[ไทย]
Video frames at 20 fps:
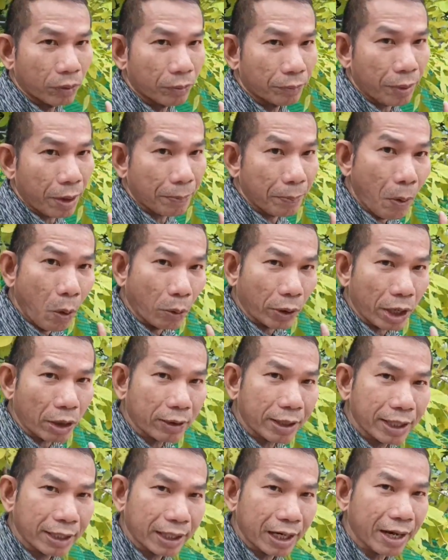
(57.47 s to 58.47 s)
ไปปลูกแล้ว
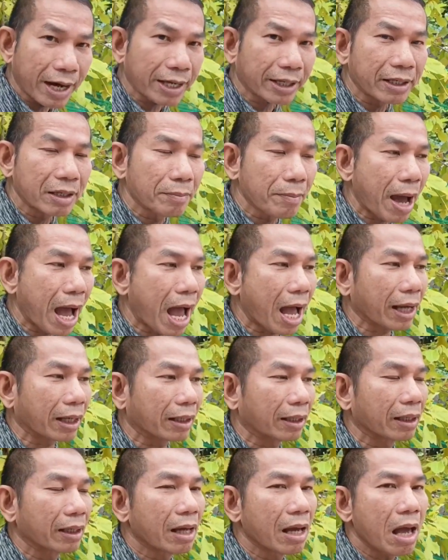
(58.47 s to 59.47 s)
เกิดอะไรขึ้นบ้าง
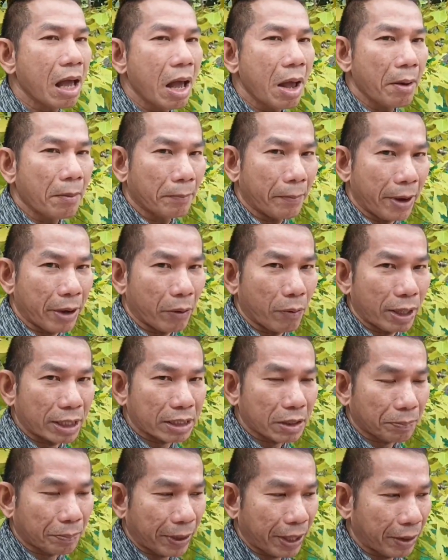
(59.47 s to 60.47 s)
ไม่ว่า
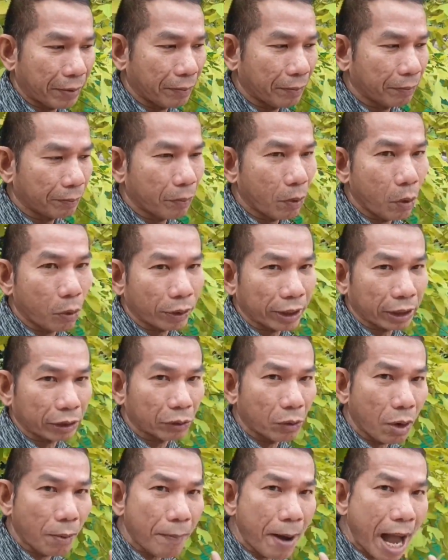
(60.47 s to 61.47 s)
จะเป็นปลูกใน
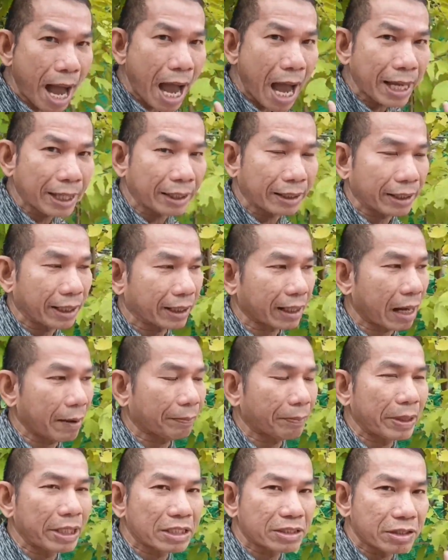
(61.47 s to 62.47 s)
ตัวบ้านนะครับ
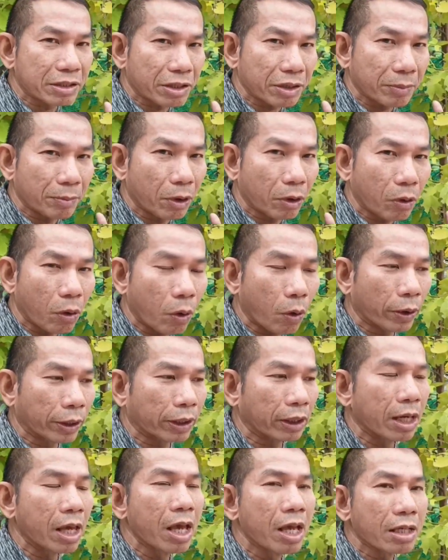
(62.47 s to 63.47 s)
เป็นสิริมงคล
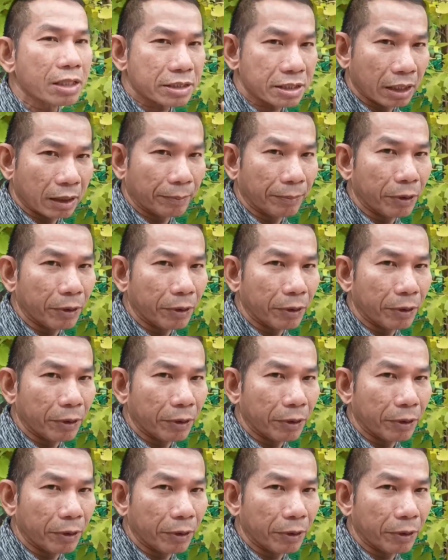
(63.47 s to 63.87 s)
เสริม